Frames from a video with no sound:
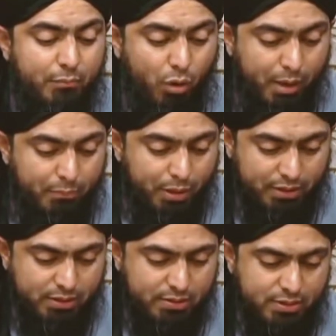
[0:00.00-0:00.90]

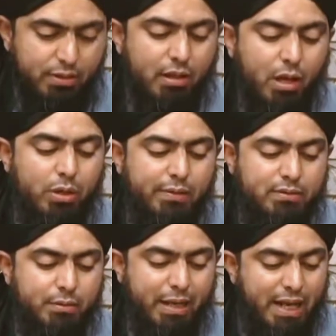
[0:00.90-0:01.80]
मोहम्मद सल्लल्लाहु अलैहि
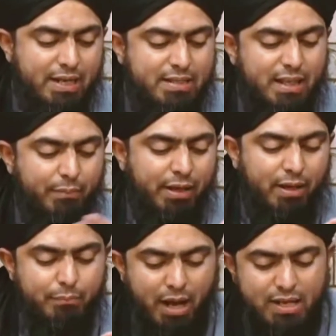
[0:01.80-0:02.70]
वसल्लम मैंने अर्ज़ किया मेरे
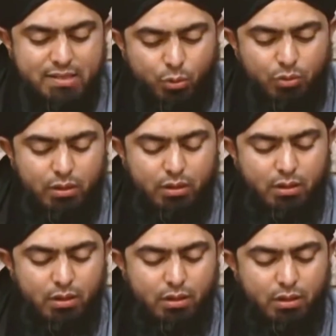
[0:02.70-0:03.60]
रब मैं हाजिर हूं
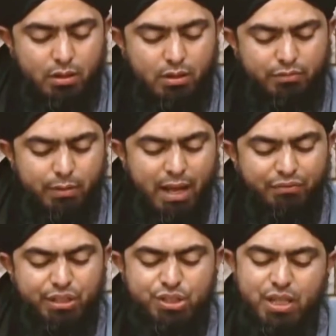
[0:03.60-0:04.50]
फरमाया
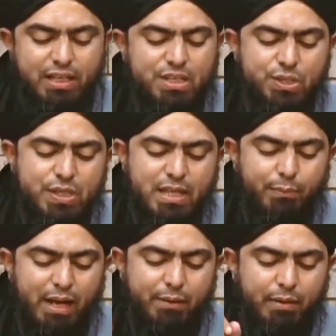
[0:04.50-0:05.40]
फरिश्ते किस चीज़ के
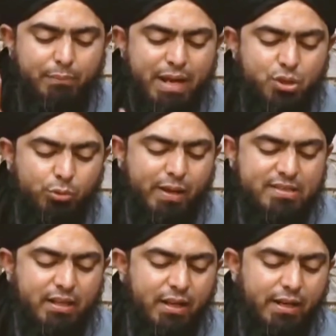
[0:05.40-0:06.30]
बारे में बहसों
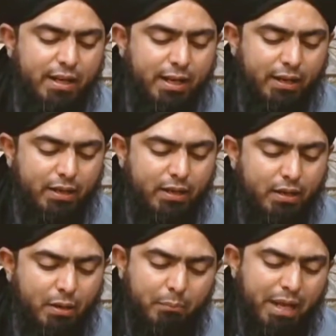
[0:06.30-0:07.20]
मुबासा कर रहे हैं
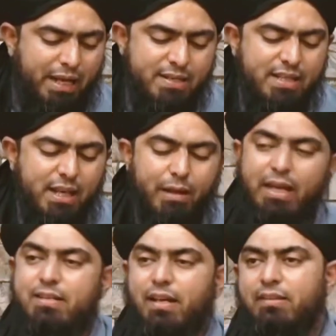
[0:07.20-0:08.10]
मैंने अर्ज़ किया मैं
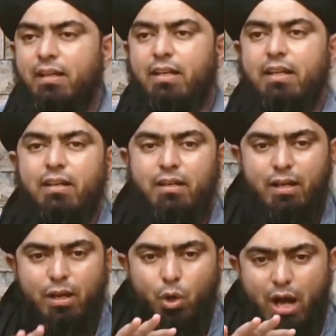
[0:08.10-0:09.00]
नहीं जानता यानी
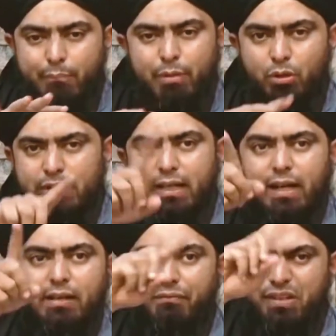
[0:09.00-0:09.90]
ख्वाब में उन्होंने
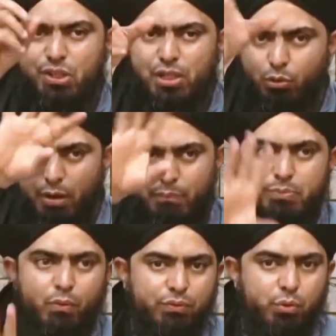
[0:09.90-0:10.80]
देखा कि फरिश्ते को आपस
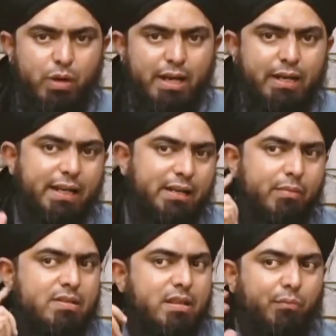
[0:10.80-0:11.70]
में गुफ्तु कर रहे हैं लेकिन
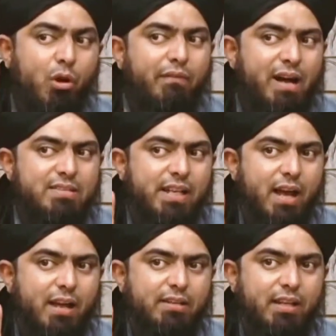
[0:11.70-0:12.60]
नबी इस्लाम को आवाज़ नहीं
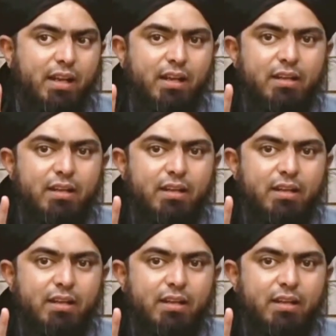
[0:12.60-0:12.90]
आ रही थी